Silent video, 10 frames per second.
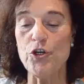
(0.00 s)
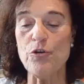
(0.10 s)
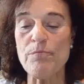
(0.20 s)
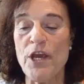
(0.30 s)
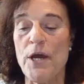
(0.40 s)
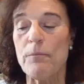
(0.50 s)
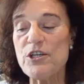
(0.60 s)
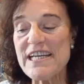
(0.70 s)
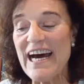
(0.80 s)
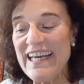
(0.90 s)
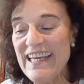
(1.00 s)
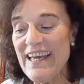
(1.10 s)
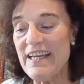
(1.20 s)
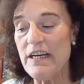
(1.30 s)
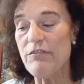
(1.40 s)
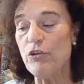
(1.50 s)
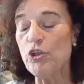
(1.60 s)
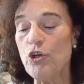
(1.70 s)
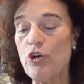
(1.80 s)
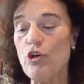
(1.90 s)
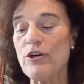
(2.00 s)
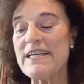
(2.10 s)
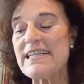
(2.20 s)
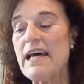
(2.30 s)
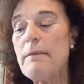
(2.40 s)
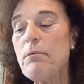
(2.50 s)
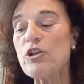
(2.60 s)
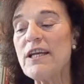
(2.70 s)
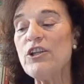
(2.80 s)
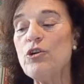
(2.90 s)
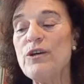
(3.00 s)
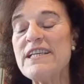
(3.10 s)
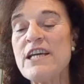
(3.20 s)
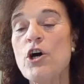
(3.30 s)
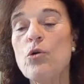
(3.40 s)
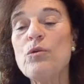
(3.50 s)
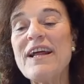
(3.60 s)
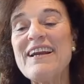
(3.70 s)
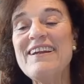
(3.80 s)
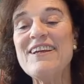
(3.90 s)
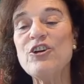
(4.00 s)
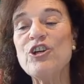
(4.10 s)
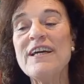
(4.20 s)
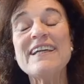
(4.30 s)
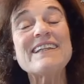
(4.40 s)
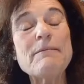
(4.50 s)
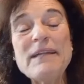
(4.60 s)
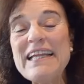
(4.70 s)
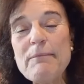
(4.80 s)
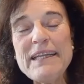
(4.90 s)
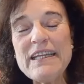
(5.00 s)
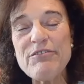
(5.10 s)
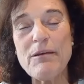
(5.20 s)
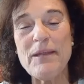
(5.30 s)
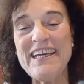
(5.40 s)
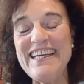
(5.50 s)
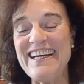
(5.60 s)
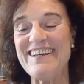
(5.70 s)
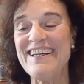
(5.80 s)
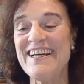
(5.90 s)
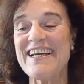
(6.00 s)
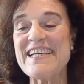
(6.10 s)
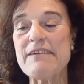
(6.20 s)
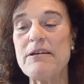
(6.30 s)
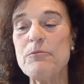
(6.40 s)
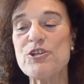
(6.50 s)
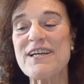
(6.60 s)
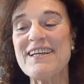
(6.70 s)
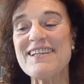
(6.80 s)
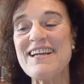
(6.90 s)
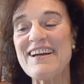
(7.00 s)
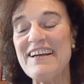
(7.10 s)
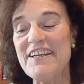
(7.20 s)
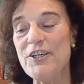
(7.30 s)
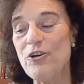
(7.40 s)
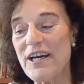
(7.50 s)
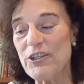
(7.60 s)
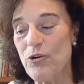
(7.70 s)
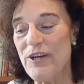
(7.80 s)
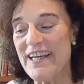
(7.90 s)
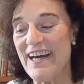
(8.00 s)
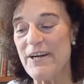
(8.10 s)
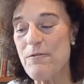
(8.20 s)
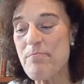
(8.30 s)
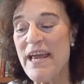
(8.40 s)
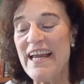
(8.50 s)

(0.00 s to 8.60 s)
¿no? Pues ahí, en el fondo, lo que está importando es una religión tremendamente femenina, que sabemos que es la religión católica, ¿no?